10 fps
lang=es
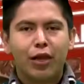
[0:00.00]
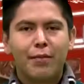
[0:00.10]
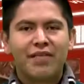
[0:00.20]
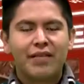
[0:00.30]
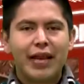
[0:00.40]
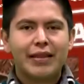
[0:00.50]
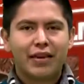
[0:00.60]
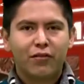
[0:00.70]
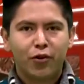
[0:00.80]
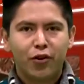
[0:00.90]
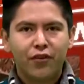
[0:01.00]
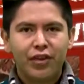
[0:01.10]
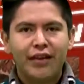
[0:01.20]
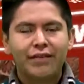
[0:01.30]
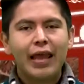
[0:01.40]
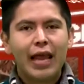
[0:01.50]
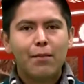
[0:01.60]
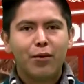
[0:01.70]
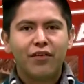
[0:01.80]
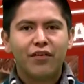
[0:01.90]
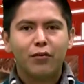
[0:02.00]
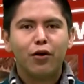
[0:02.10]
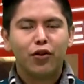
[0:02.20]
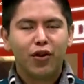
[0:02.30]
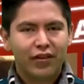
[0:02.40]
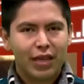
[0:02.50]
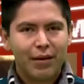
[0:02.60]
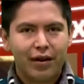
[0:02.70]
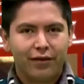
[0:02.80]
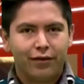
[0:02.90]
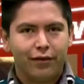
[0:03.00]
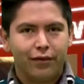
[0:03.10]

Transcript: que visitará tierras potosinas el próximo 12 de marzo.